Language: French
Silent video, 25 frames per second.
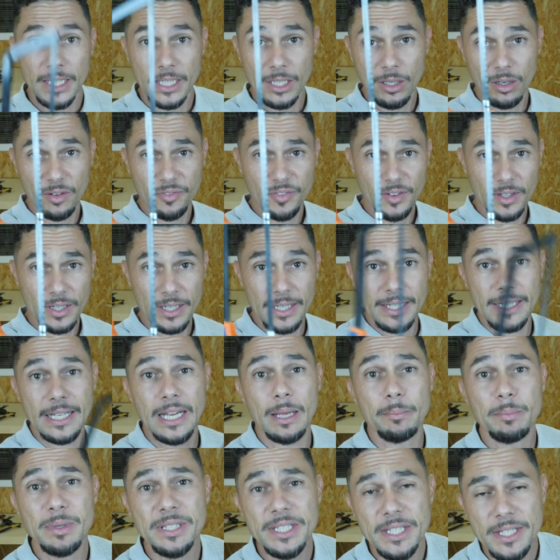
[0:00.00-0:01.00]
Et enfin,
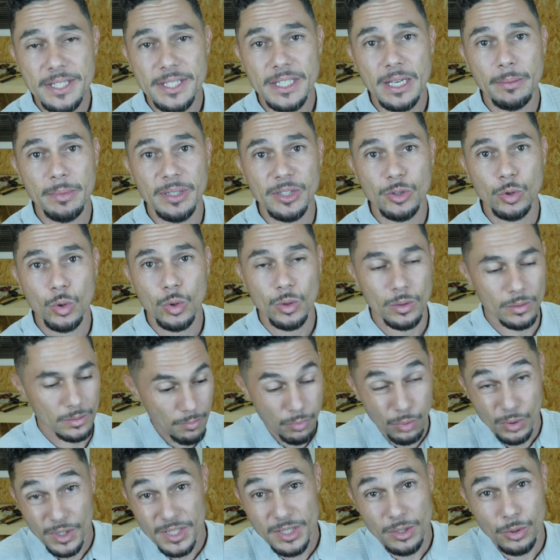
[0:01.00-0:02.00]
la mini à métaux
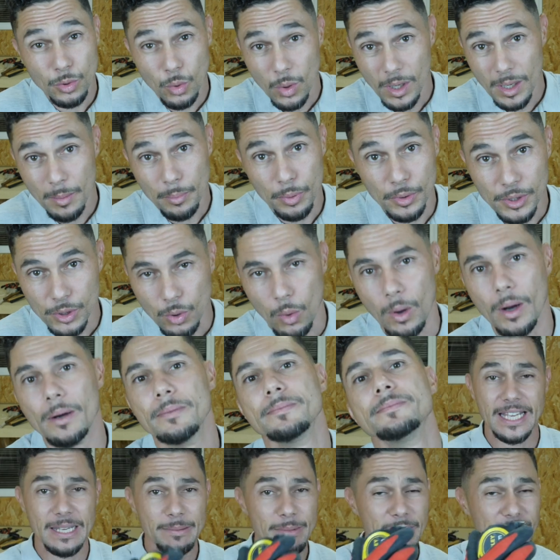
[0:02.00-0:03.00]
pour les endroits un peu étroits.
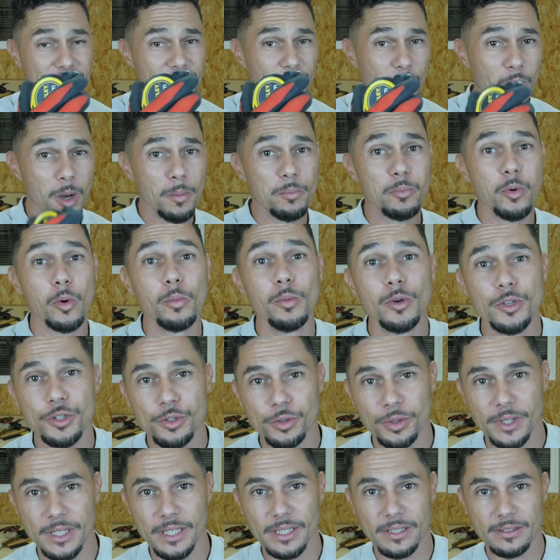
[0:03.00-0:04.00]
Et maintenant, pour
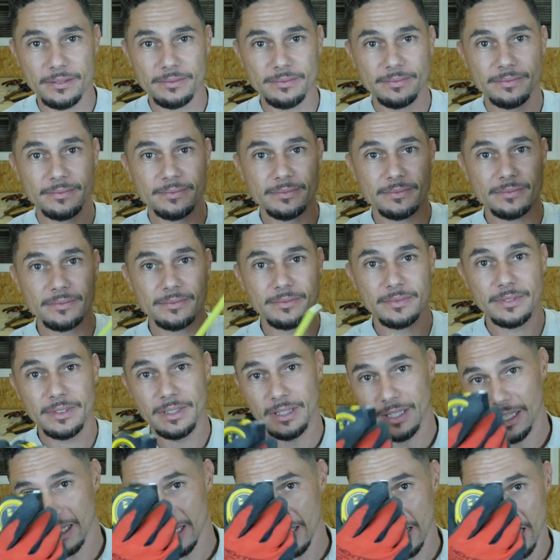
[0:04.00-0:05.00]
mesurer,
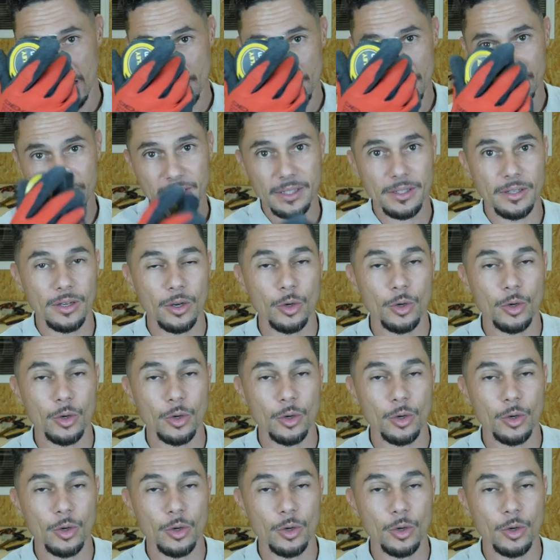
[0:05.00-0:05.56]
un mètre